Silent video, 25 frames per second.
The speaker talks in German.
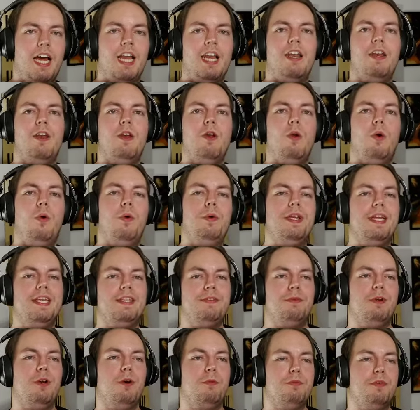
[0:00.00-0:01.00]
Hallo und
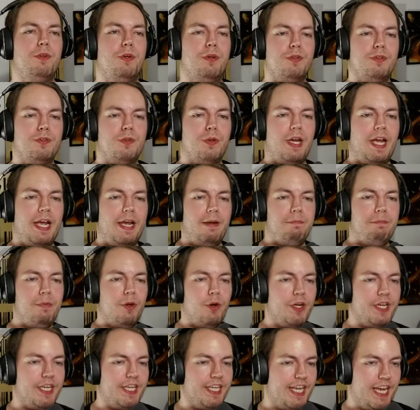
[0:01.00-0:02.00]
herzlich willkommen zurück zu einem
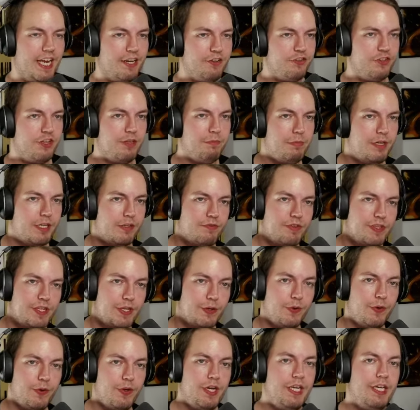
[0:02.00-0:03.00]
neuen Genshin Impact
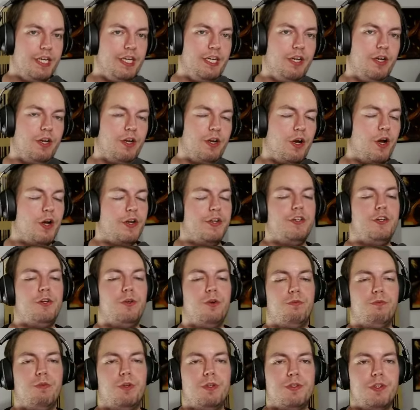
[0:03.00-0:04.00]
Video. Heute
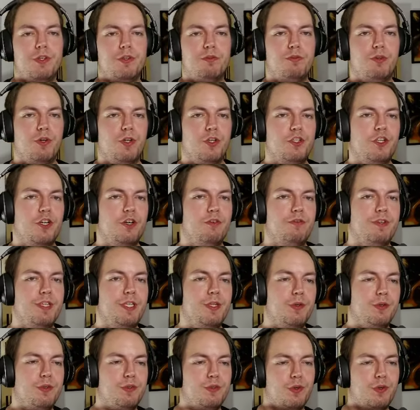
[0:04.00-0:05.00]
gucken wir uns das
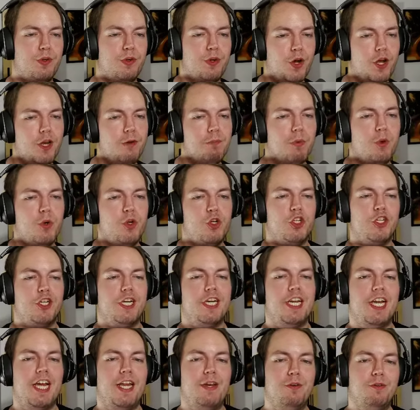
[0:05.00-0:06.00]
Vorschauvideo zur neuen
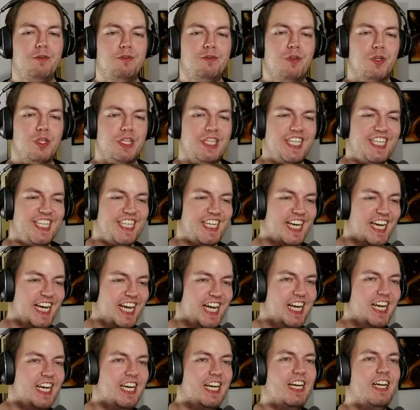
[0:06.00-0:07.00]
modischen Kleidung von
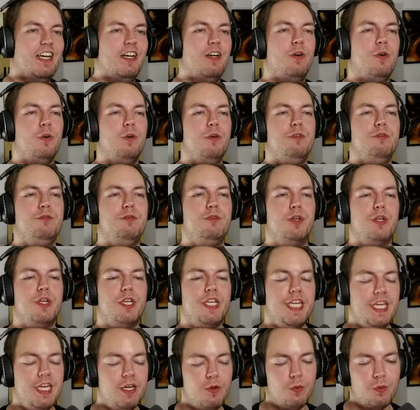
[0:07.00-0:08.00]
Kirara und
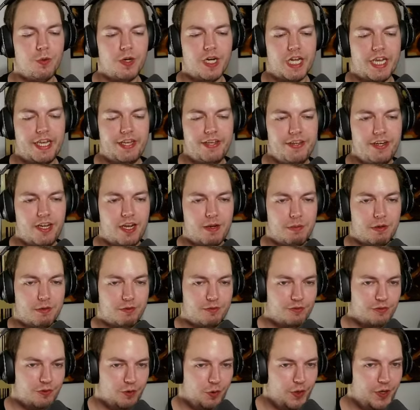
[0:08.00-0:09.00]
von Nilo an,
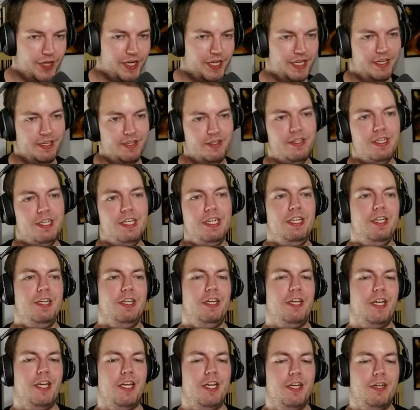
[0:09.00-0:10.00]
aber vorher
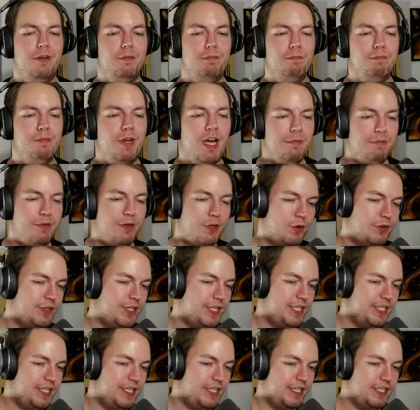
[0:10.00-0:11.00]
ähm, haben wir noch
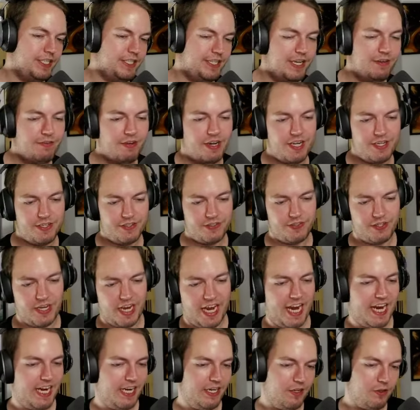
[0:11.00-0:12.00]
die
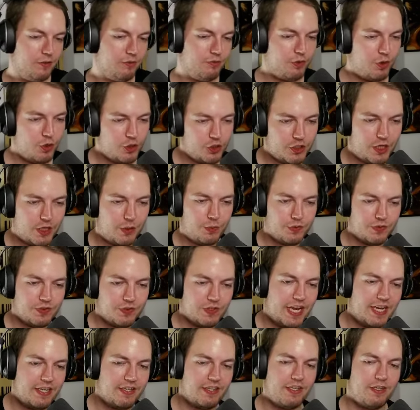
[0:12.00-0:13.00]
jeweils eigene
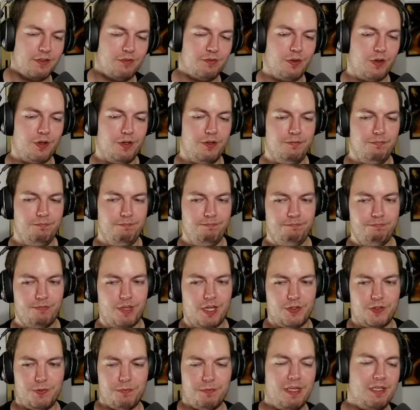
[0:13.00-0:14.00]
Vorstellungsseite davon.
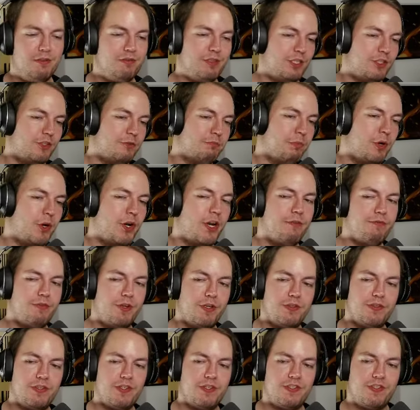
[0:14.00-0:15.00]
Also im Endeffekt spoilern
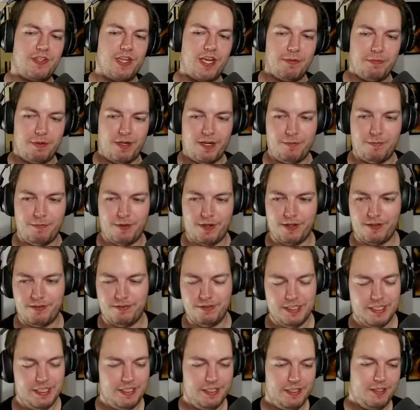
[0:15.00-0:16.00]
wir uns jetzt selber,
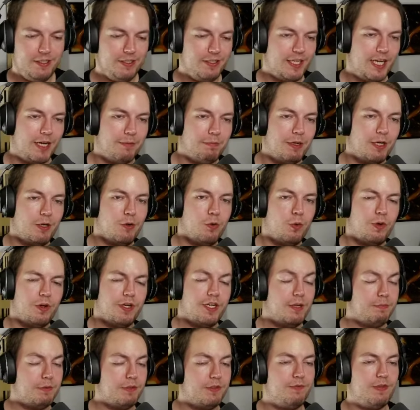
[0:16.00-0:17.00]
aber ja, mal
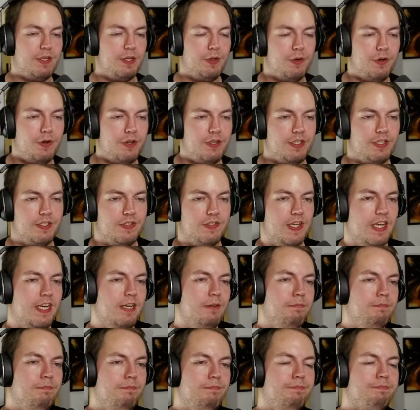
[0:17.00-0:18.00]
gucken, ich habe das Video noch nicht
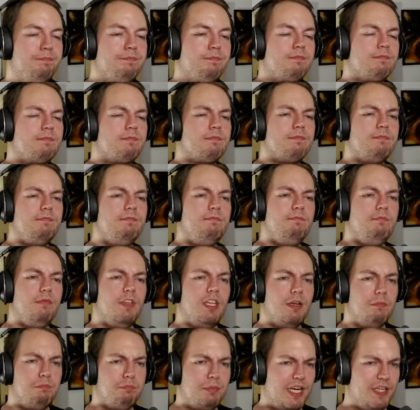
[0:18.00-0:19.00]
gesehen.
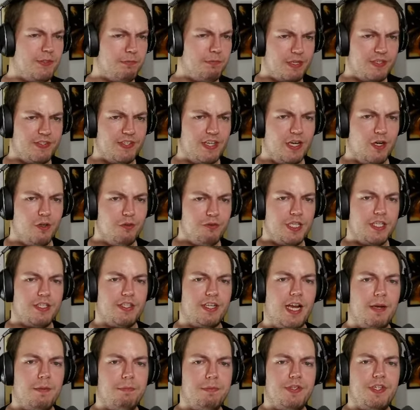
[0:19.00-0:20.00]
Passt besser auf,
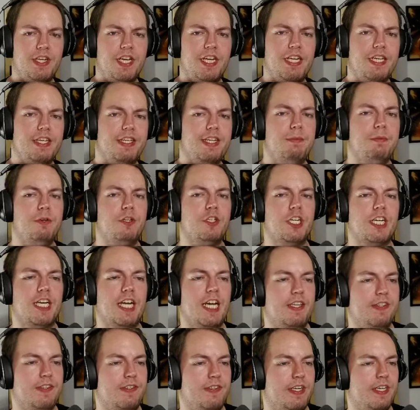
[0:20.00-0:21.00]
hier treibt sich eine diebische
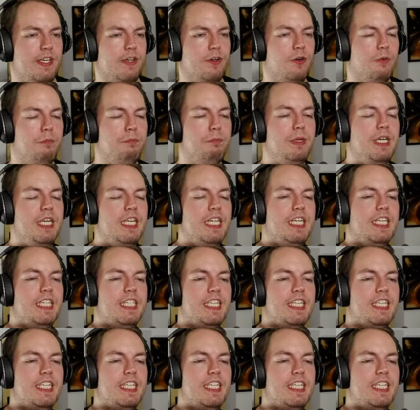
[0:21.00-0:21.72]
Katze herum.